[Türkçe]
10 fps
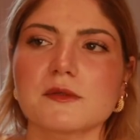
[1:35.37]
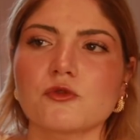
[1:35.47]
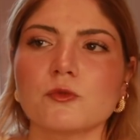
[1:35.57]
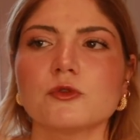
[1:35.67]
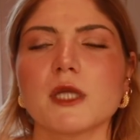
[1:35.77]

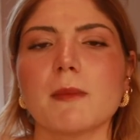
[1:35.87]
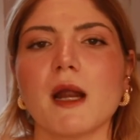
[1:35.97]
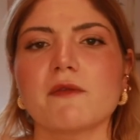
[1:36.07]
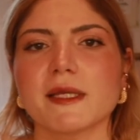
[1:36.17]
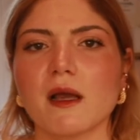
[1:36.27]

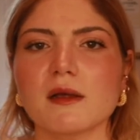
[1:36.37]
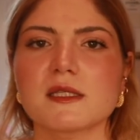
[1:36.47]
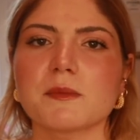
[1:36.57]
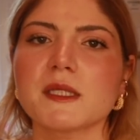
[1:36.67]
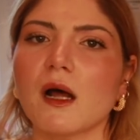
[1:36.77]
sümülteber ve
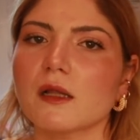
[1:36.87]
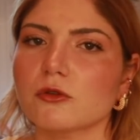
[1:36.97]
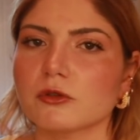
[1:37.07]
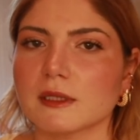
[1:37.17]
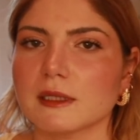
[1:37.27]
yasemin, alt
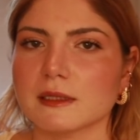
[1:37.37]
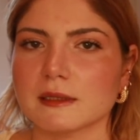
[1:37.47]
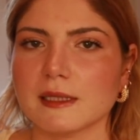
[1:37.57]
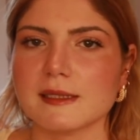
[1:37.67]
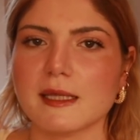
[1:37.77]

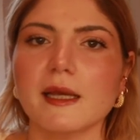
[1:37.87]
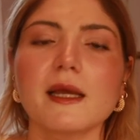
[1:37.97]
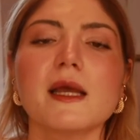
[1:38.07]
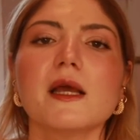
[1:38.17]
notalarında ise